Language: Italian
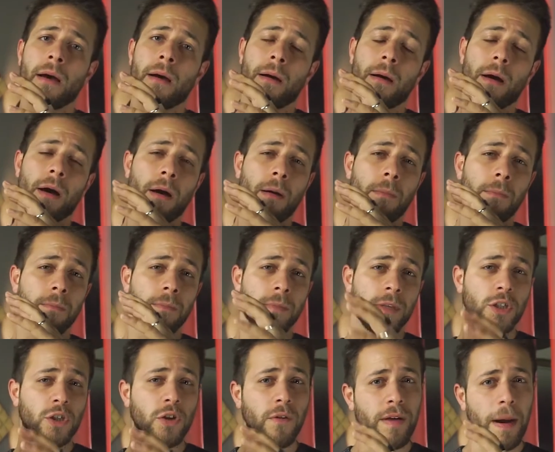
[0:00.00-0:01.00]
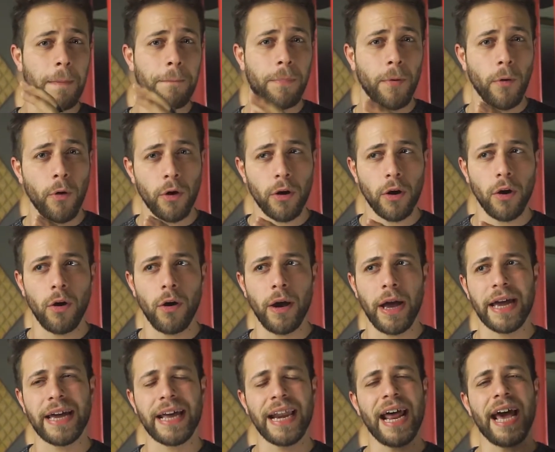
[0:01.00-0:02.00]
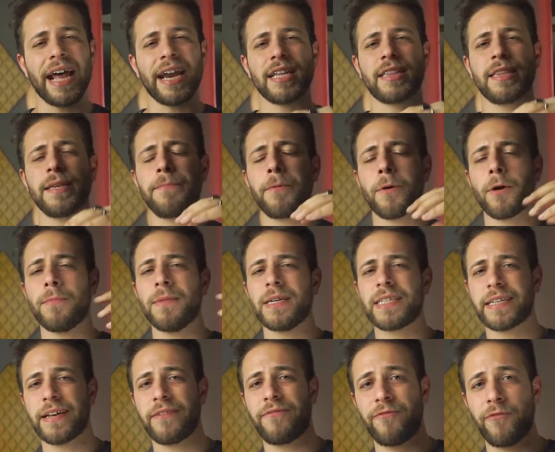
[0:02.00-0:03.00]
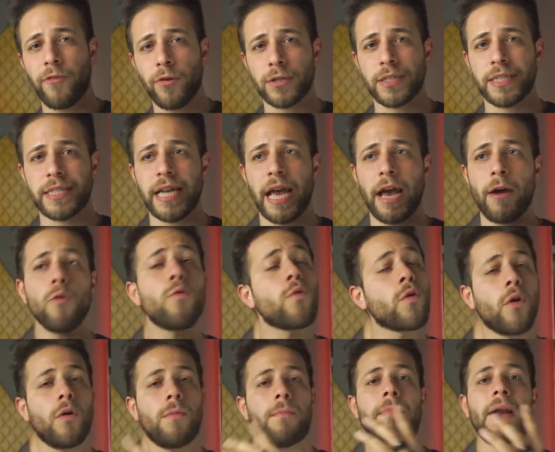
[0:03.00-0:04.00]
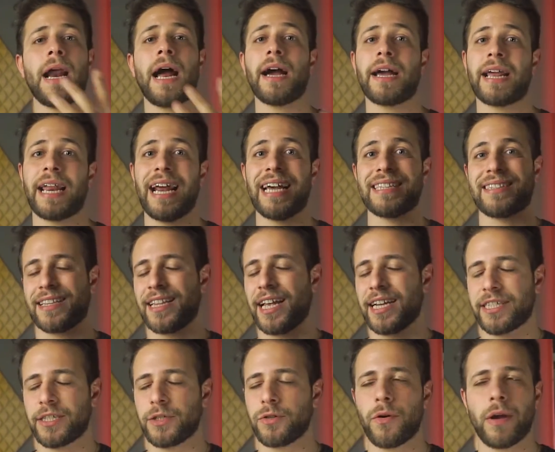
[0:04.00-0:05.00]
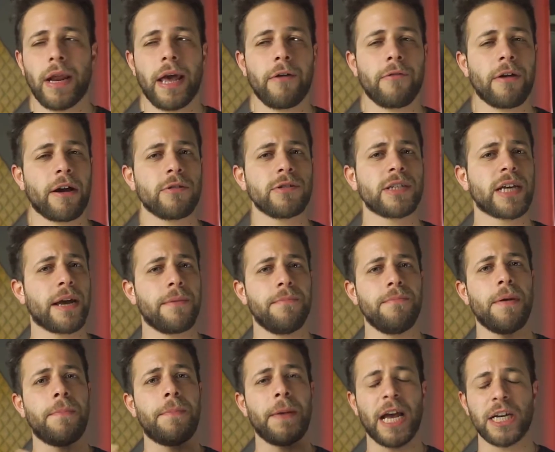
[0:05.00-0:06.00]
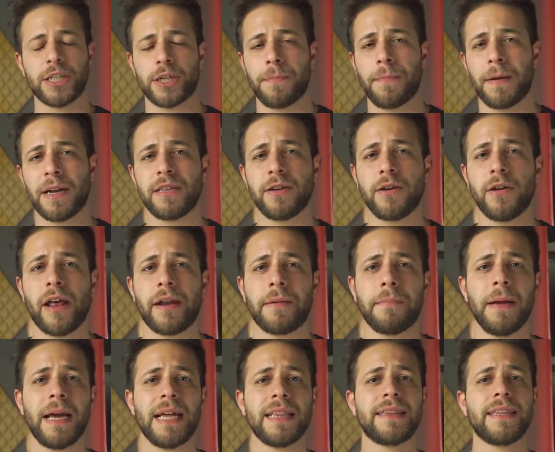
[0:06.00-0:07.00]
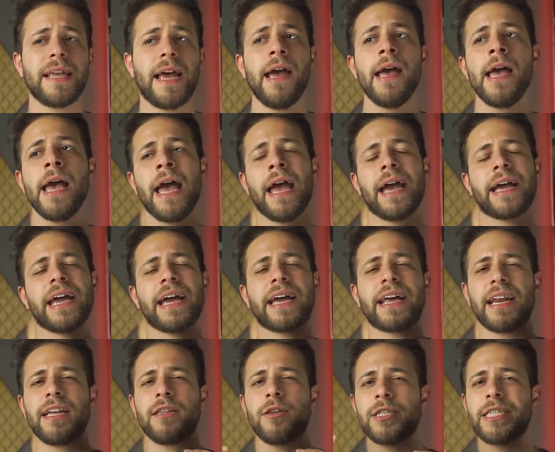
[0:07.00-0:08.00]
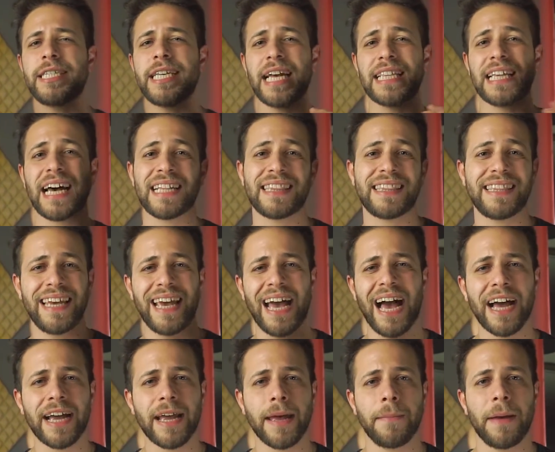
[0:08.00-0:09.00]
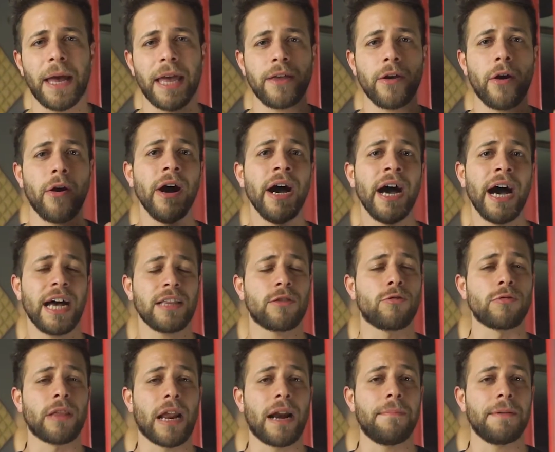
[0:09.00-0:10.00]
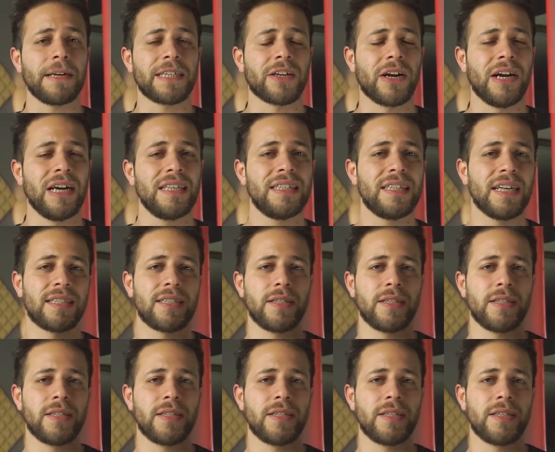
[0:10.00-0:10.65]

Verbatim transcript: um, sovrapporlo e creare tipo come se fosse un'ombra creata dal sole. È una cosa che mi piace particolarmente e che credo si adatti anche meglio a tutta la personalizzazione